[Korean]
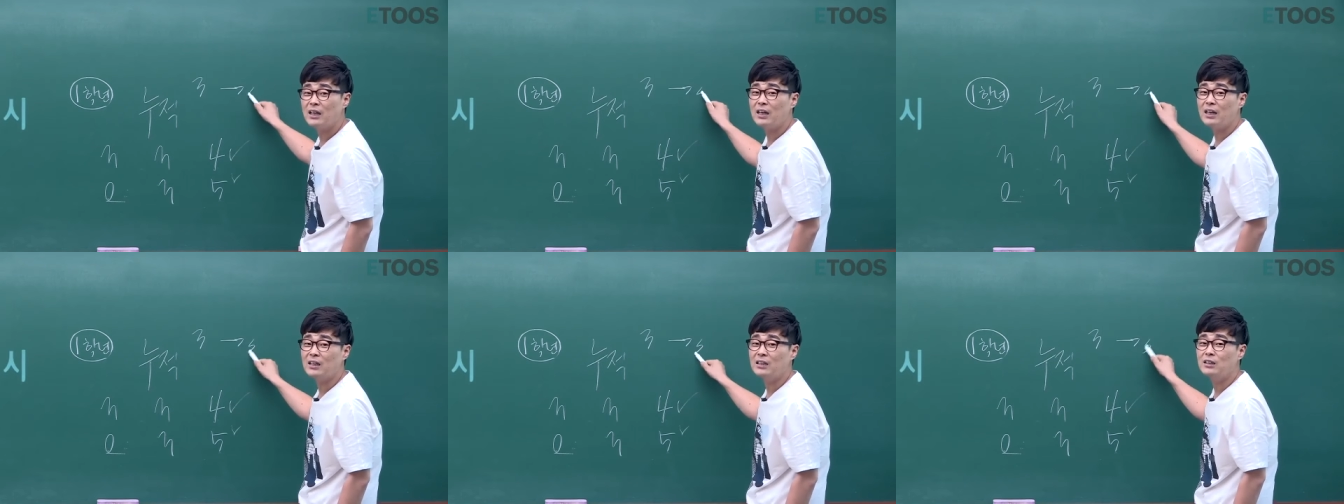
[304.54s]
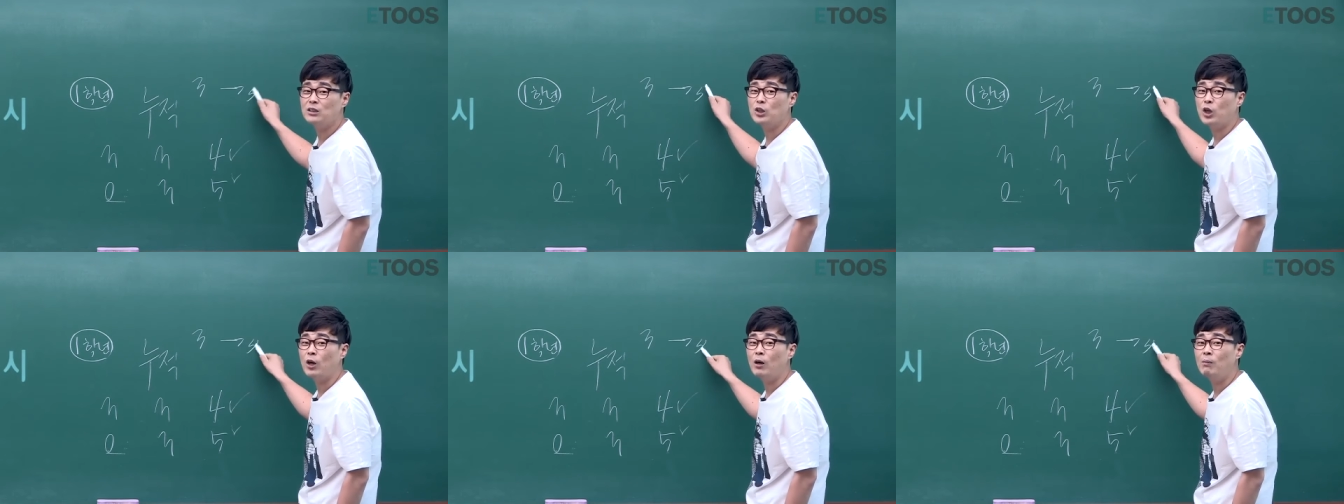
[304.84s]

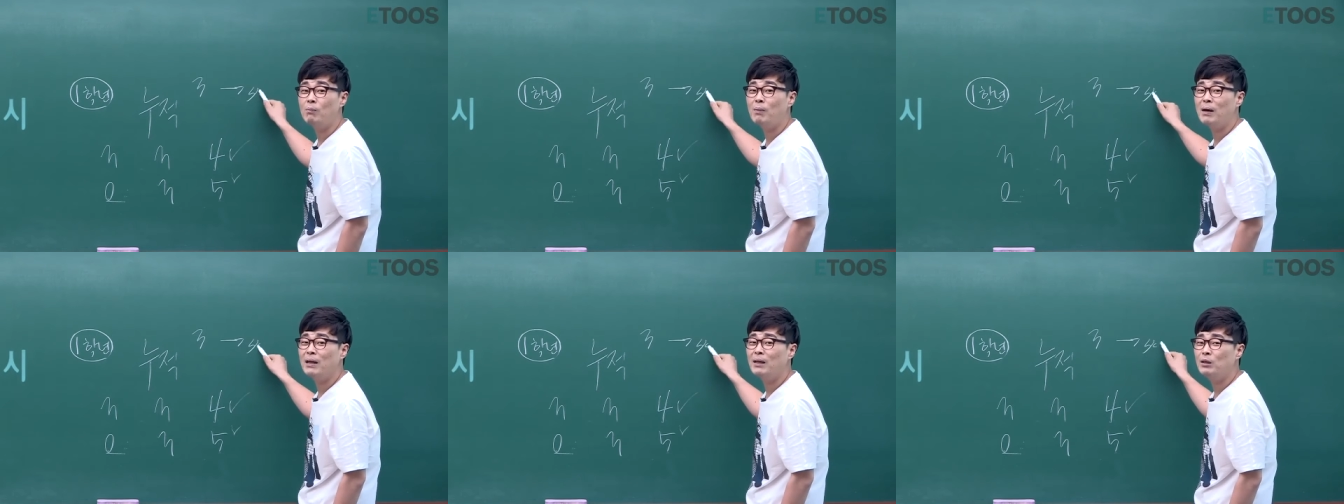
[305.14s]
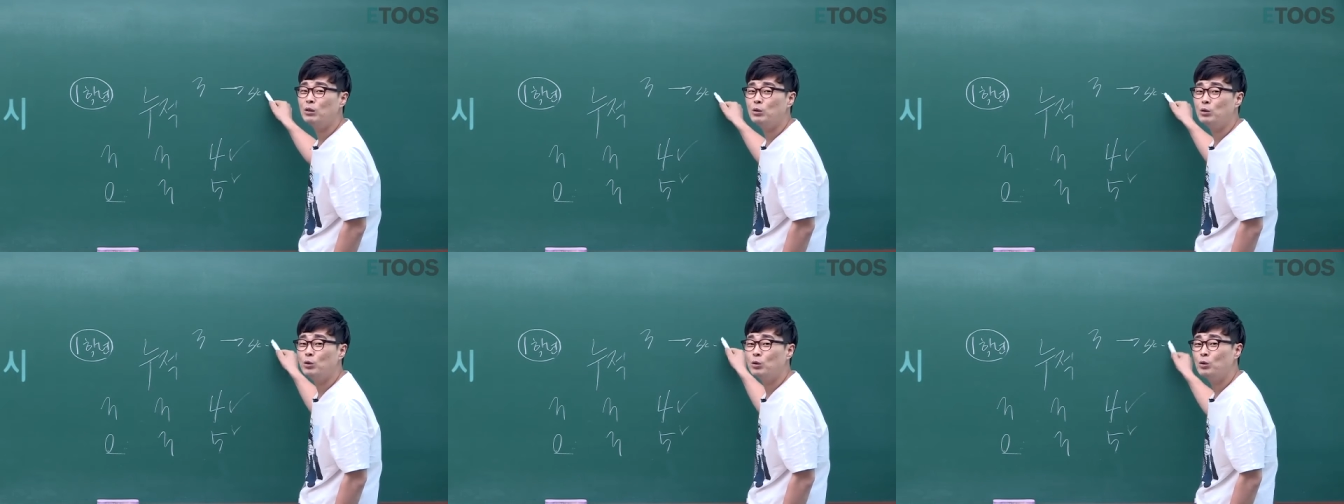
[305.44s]
가긴
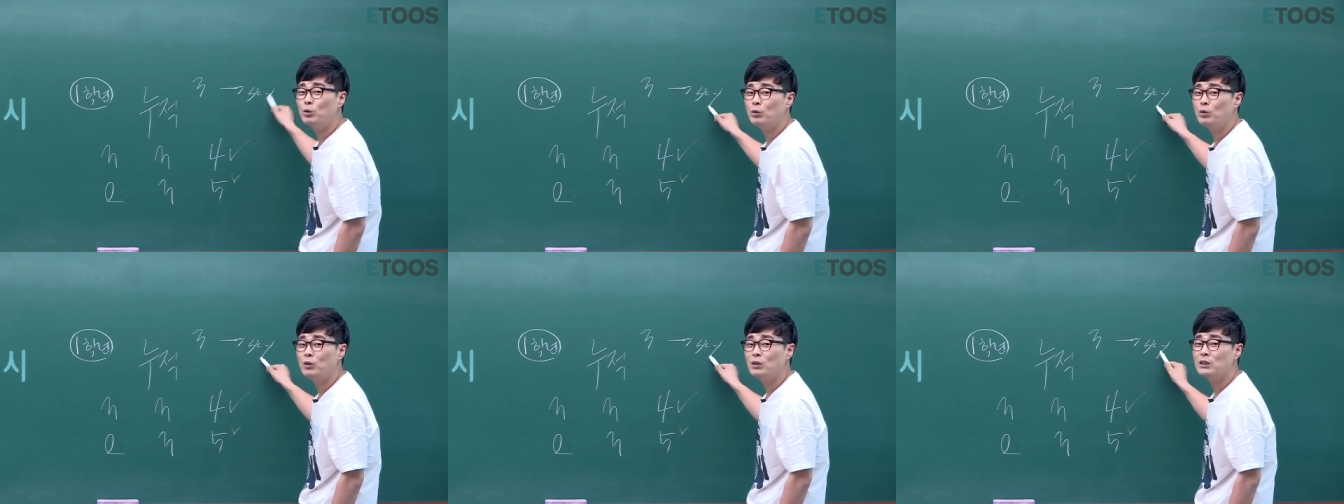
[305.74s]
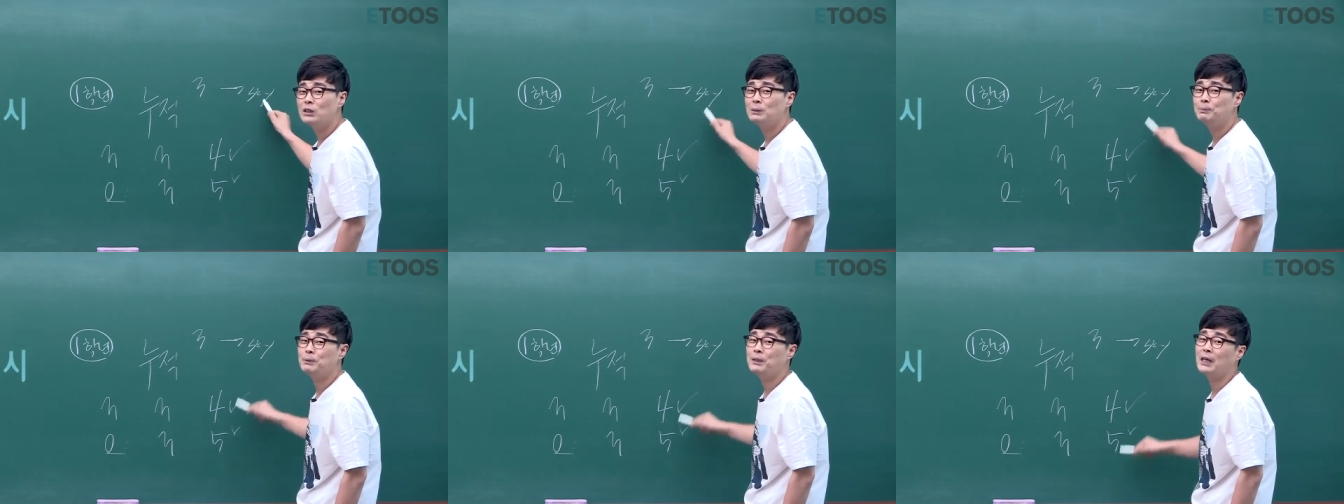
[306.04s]
정말로
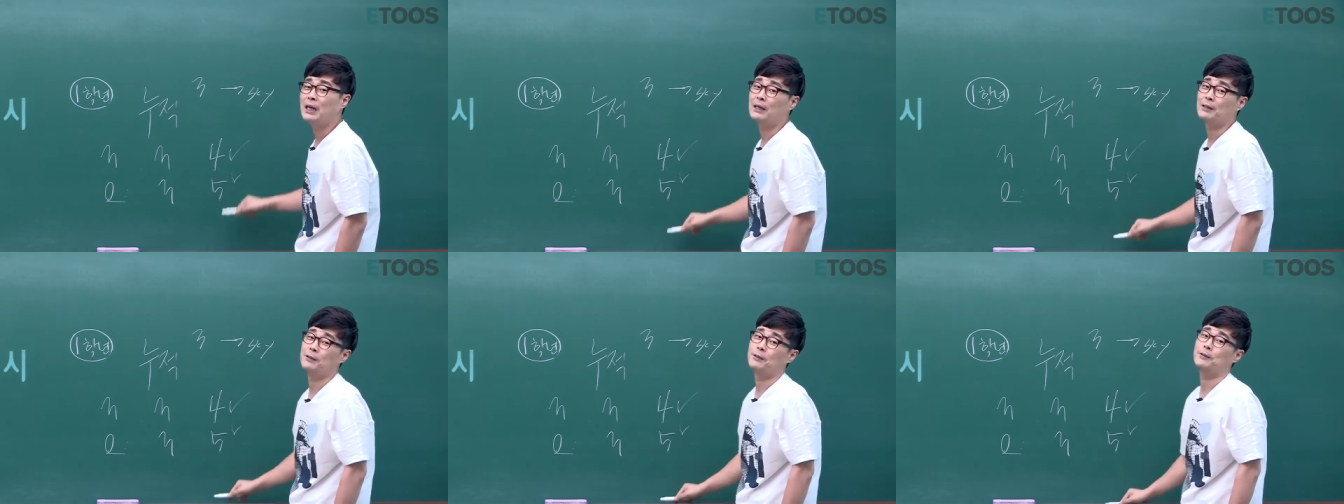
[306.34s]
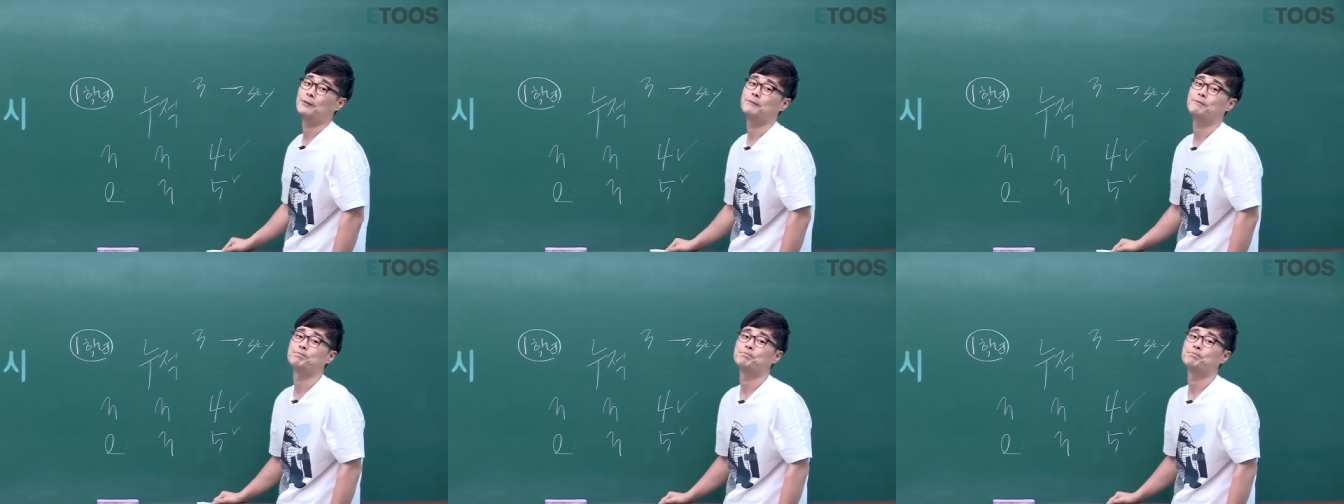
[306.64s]
쉽지가 않아요.